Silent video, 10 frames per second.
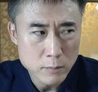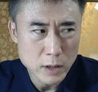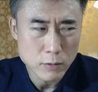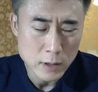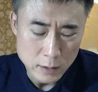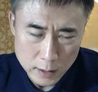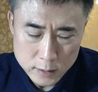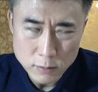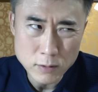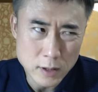まあ、これね
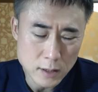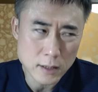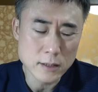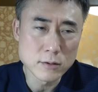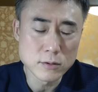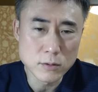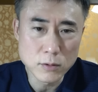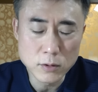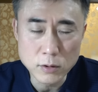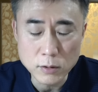結論から言う
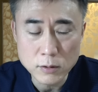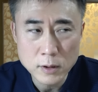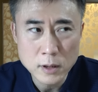と